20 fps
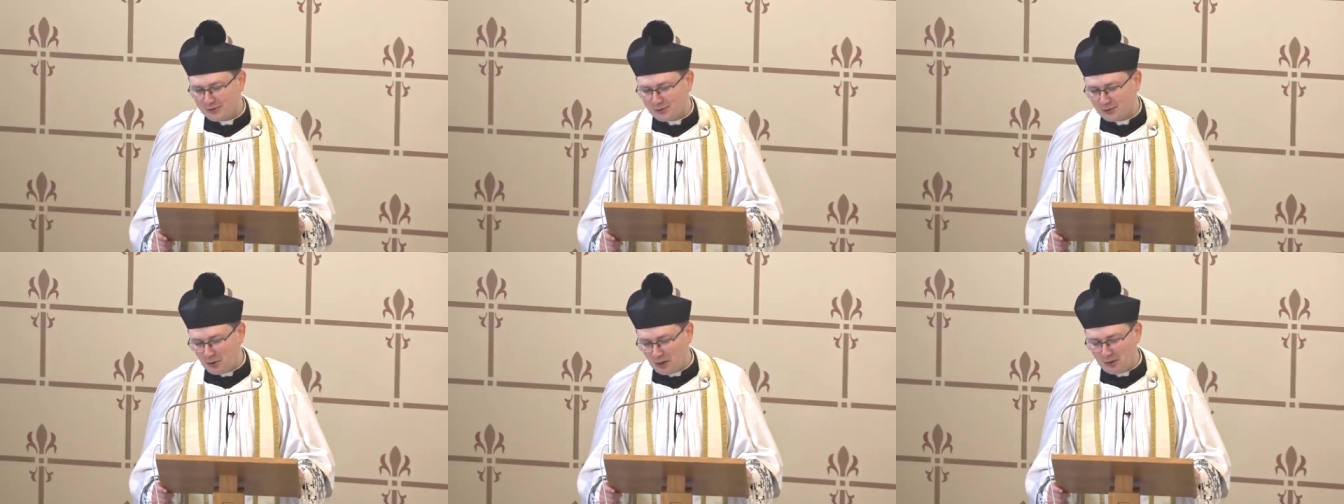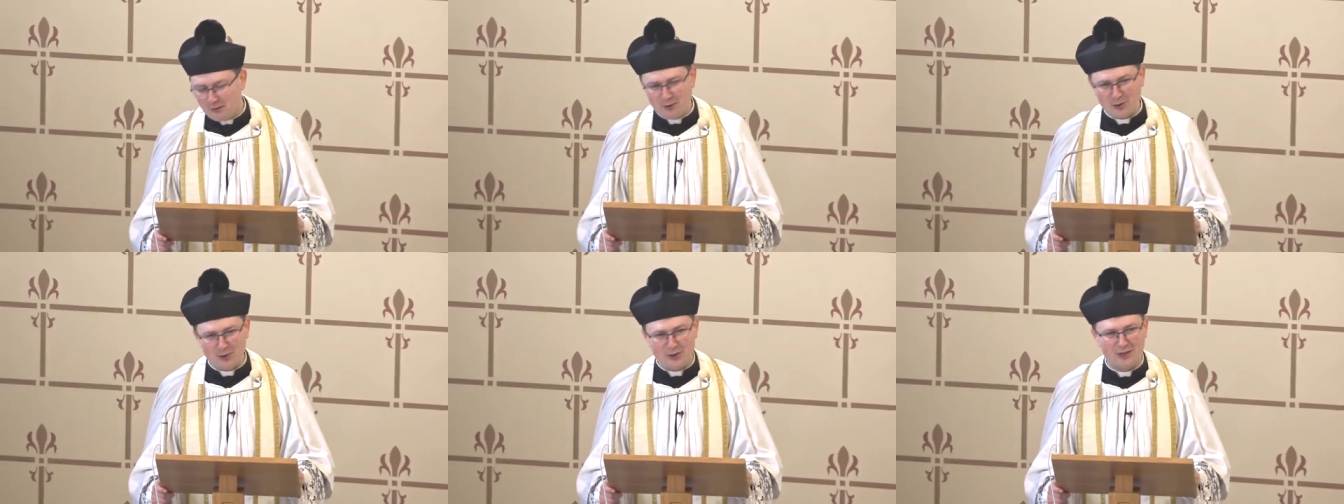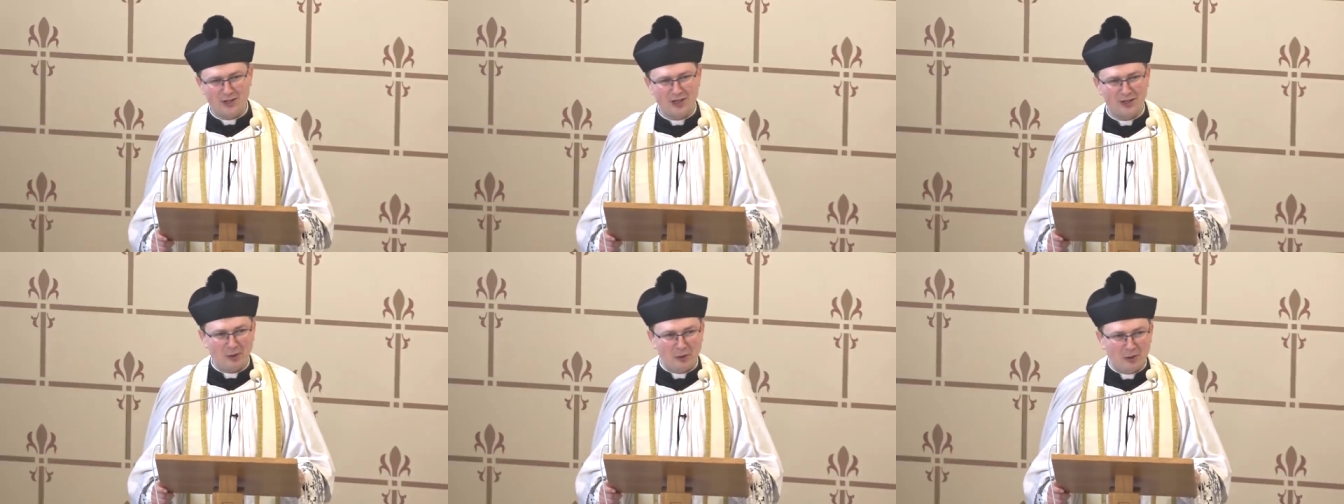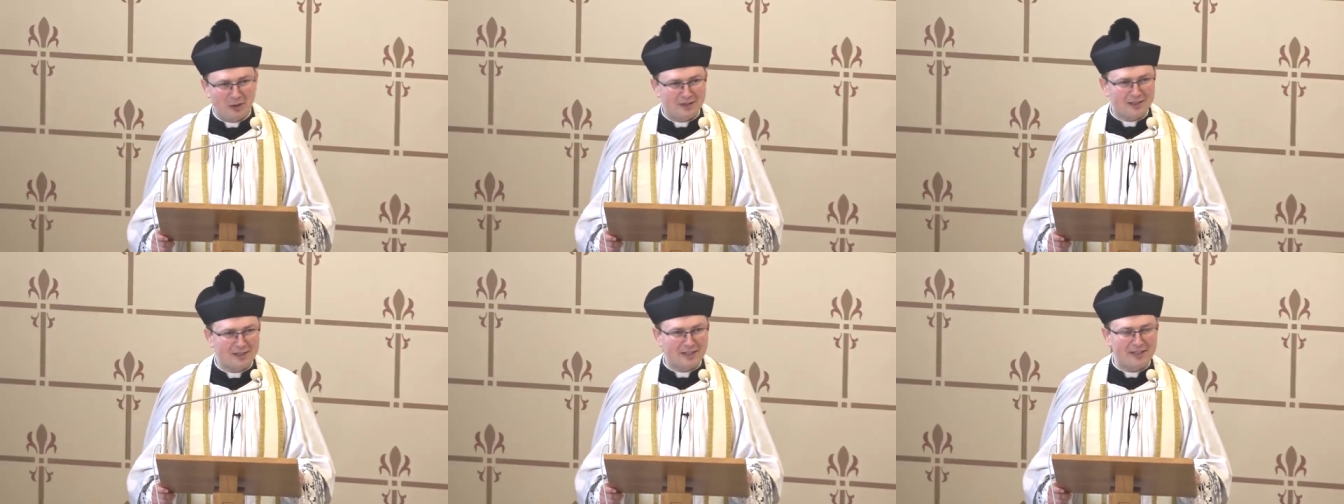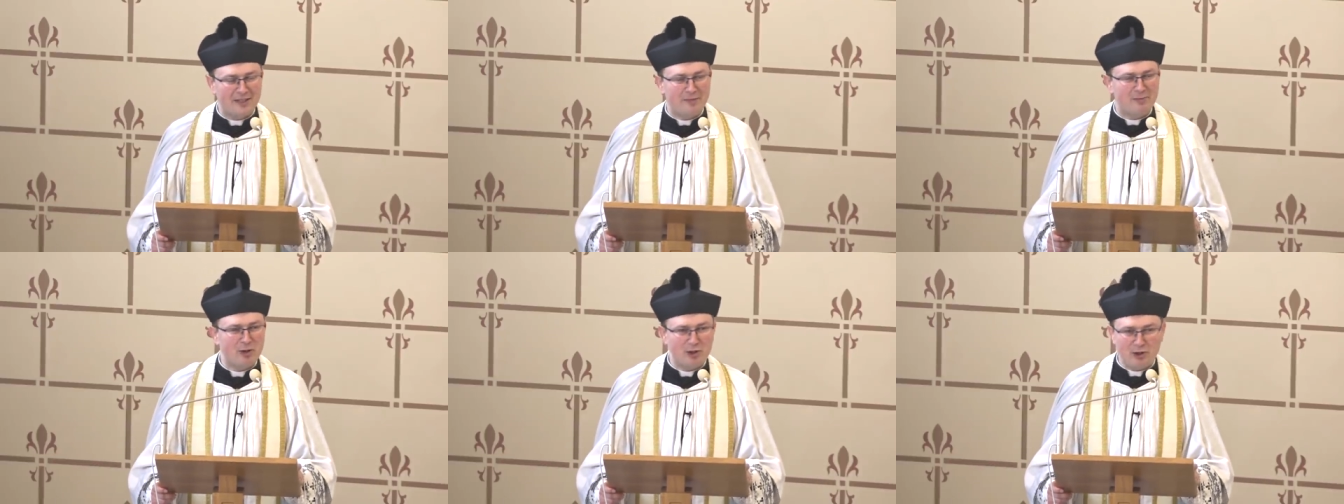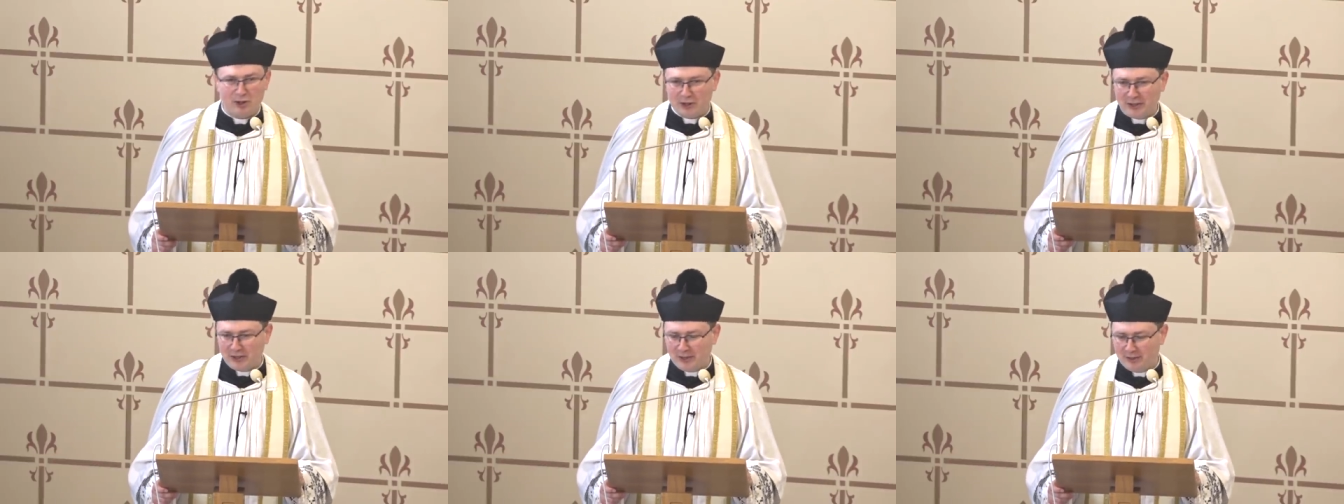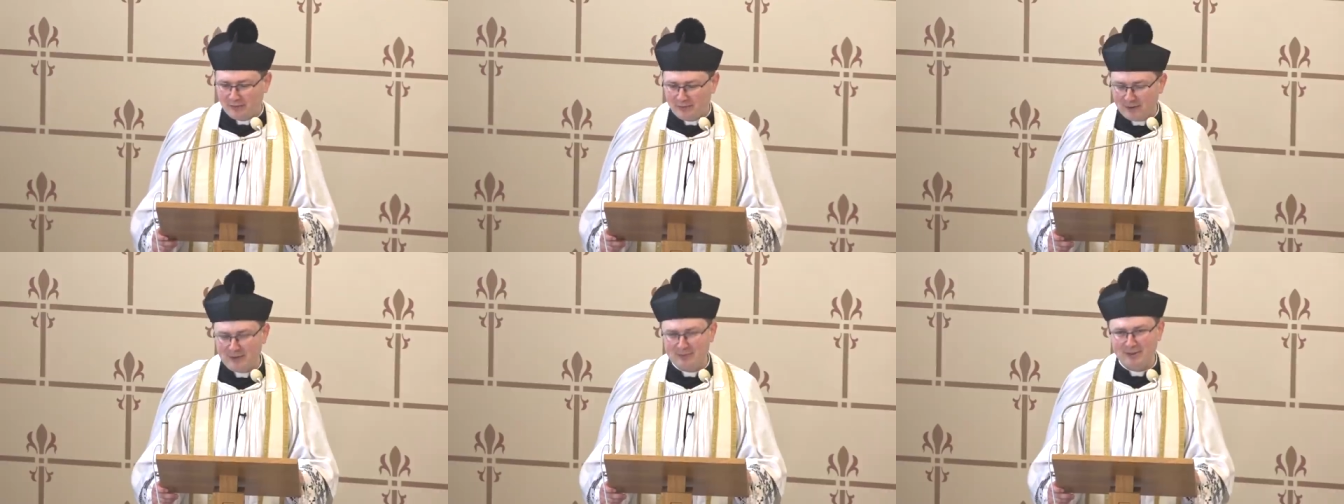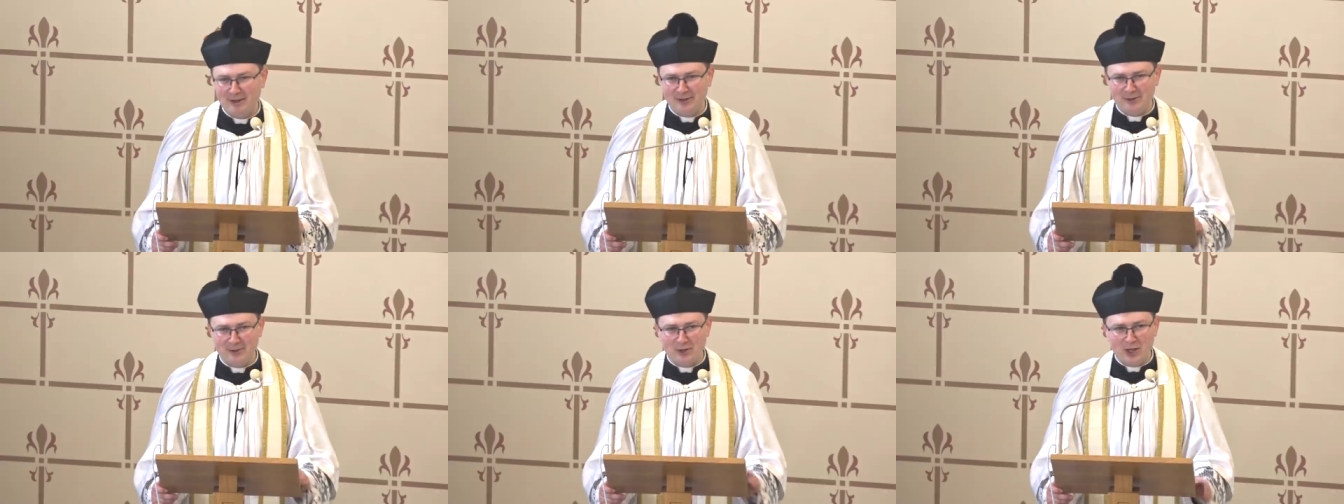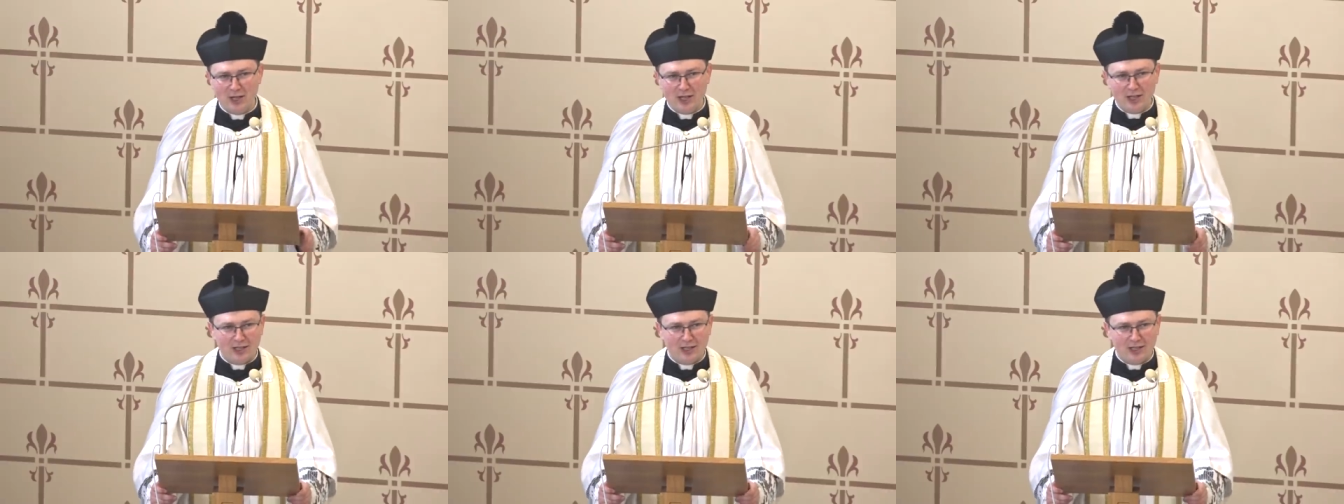duchowość katolicka nie będzie tego wykładu